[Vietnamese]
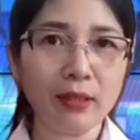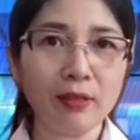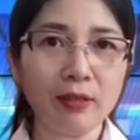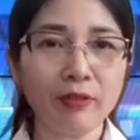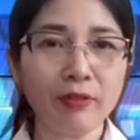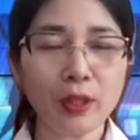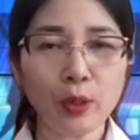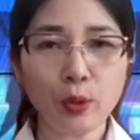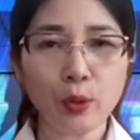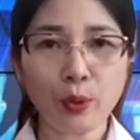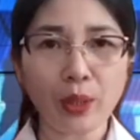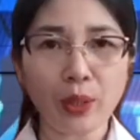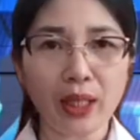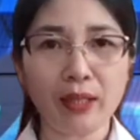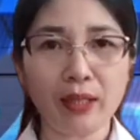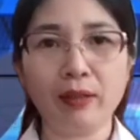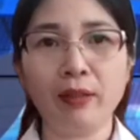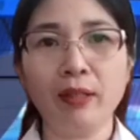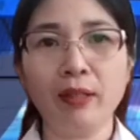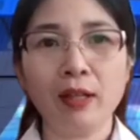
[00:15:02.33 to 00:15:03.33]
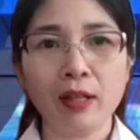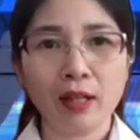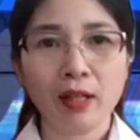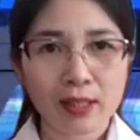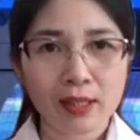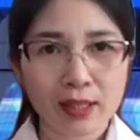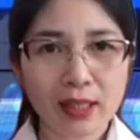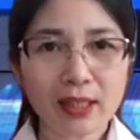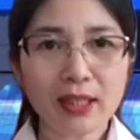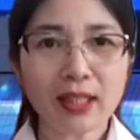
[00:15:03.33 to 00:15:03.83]
video này.
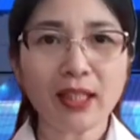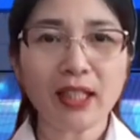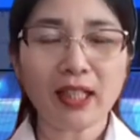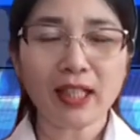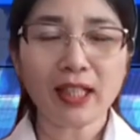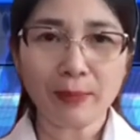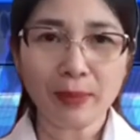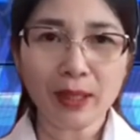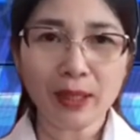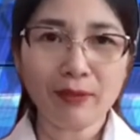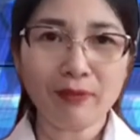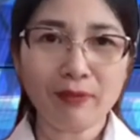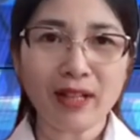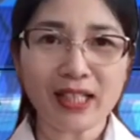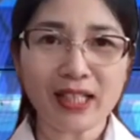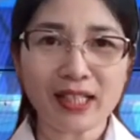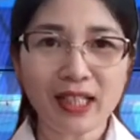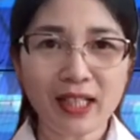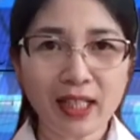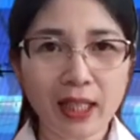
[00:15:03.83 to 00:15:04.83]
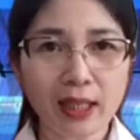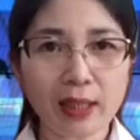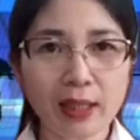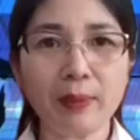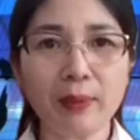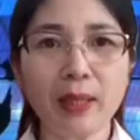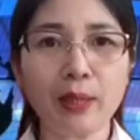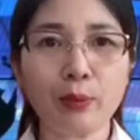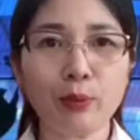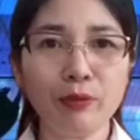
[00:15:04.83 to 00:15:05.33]
Xin chân thành cảm ơn và xin hẹn gặp
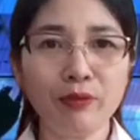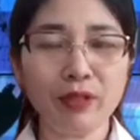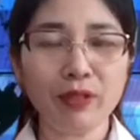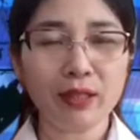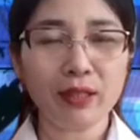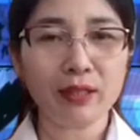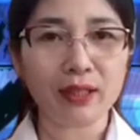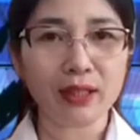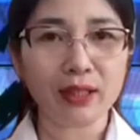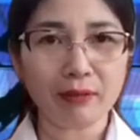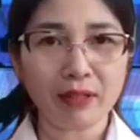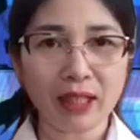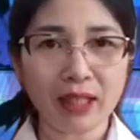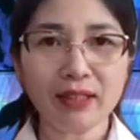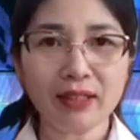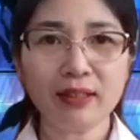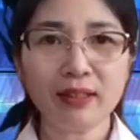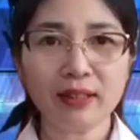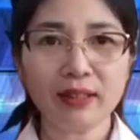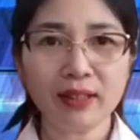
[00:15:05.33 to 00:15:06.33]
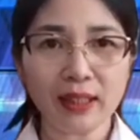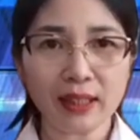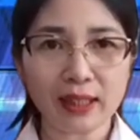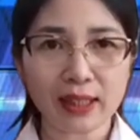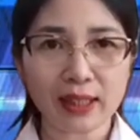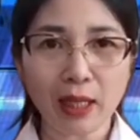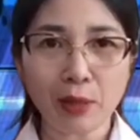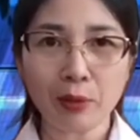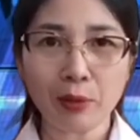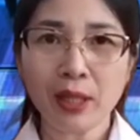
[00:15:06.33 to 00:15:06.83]
lại quý vị ở trong các chương trình
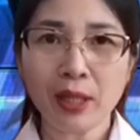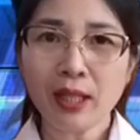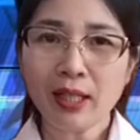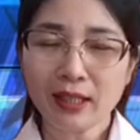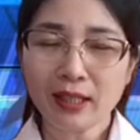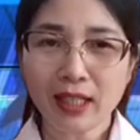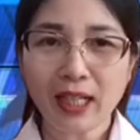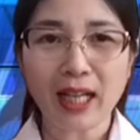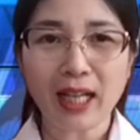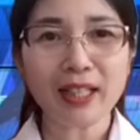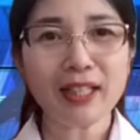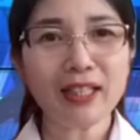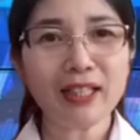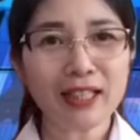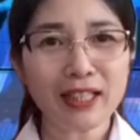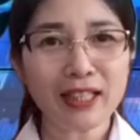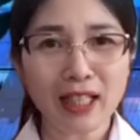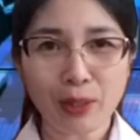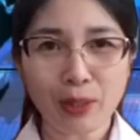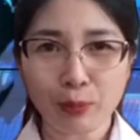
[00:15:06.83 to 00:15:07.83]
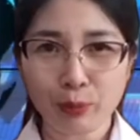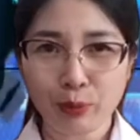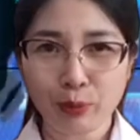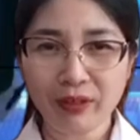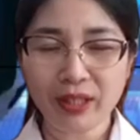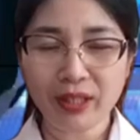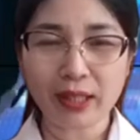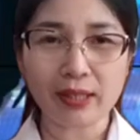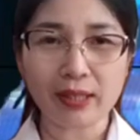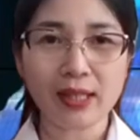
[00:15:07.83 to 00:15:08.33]
sau. Thân ái kính chào quý
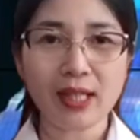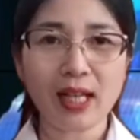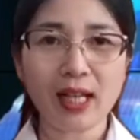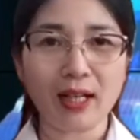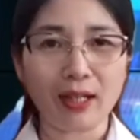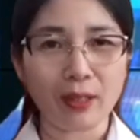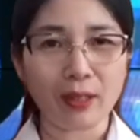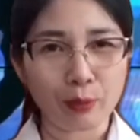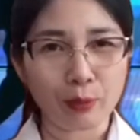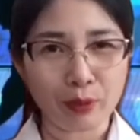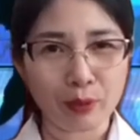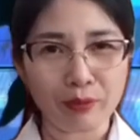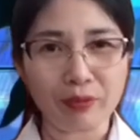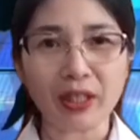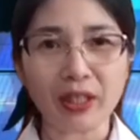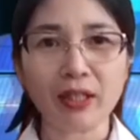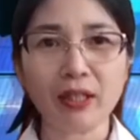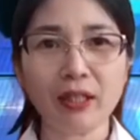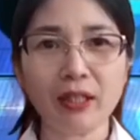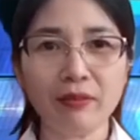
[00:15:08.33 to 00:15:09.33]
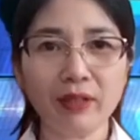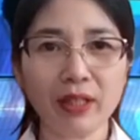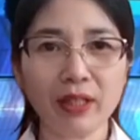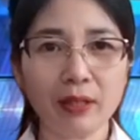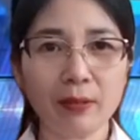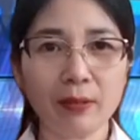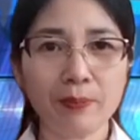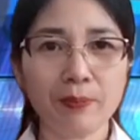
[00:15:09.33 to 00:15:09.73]
vị khán giả của Việt TV.